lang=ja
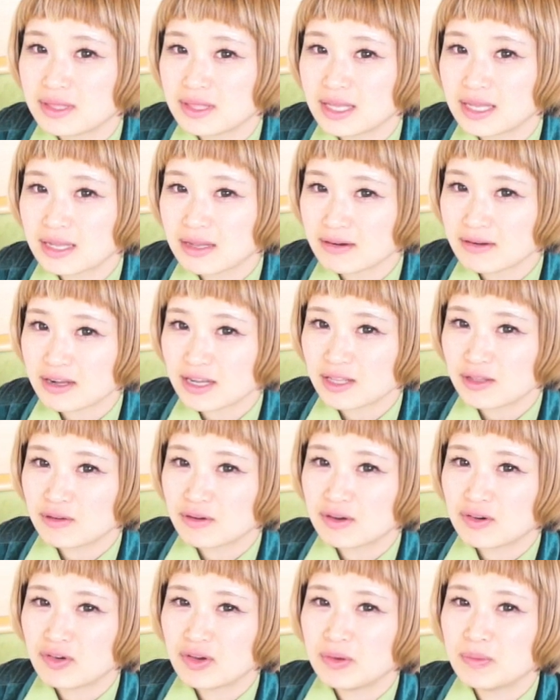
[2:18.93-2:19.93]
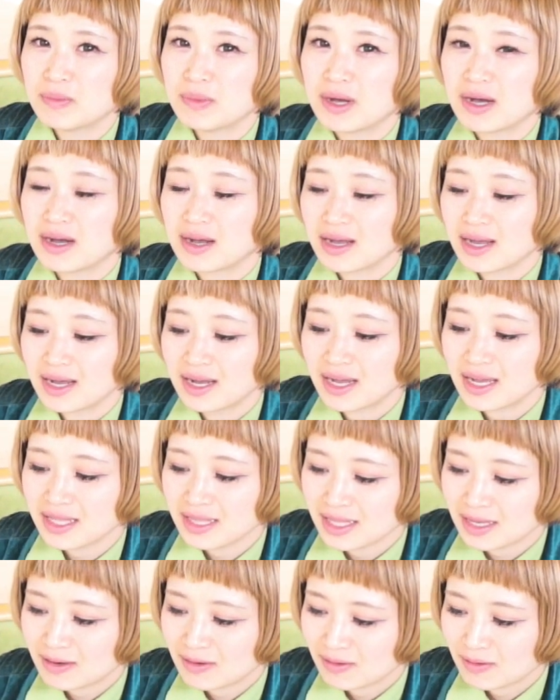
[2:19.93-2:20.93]
できるかどうかを今考え
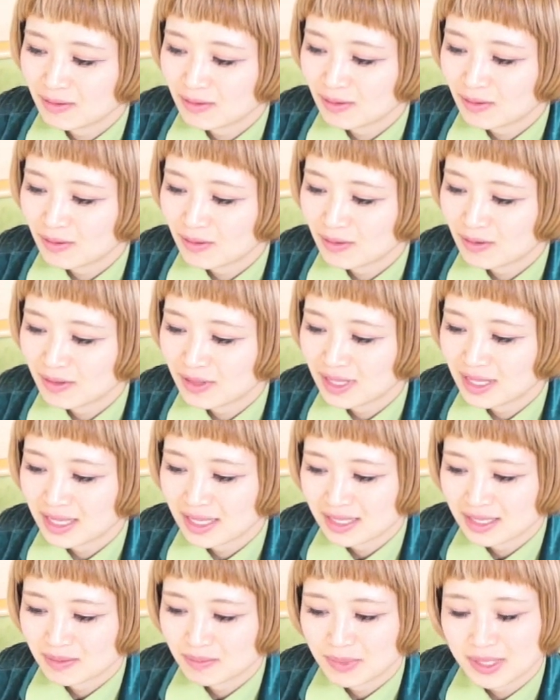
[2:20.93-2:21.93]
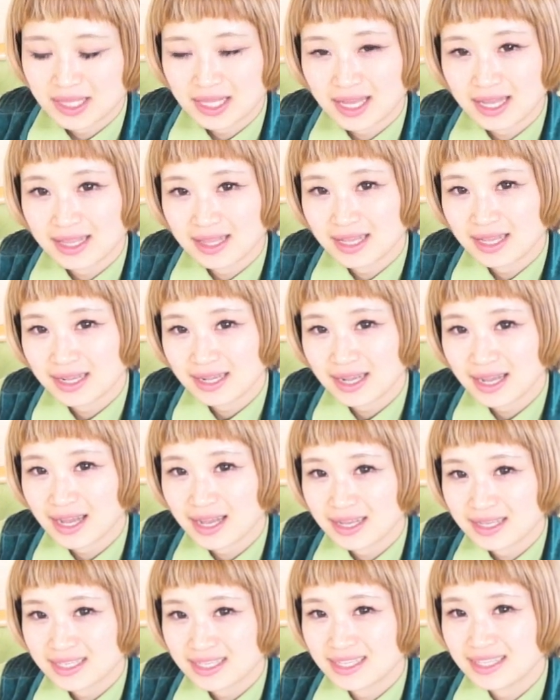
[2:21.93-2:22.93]
てるところですまた何
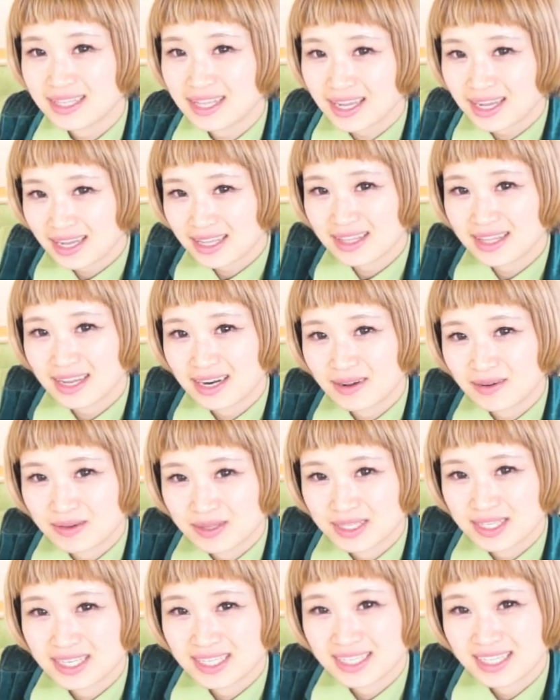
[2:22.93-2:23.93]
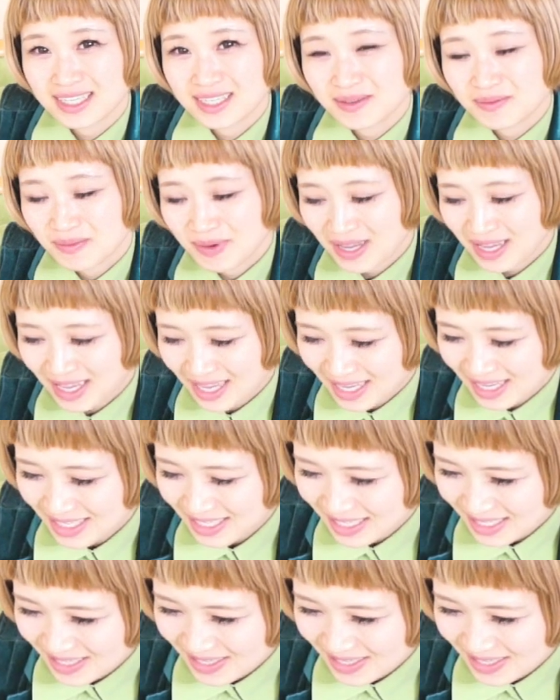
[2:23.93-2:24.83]
か進展があったらお知らせします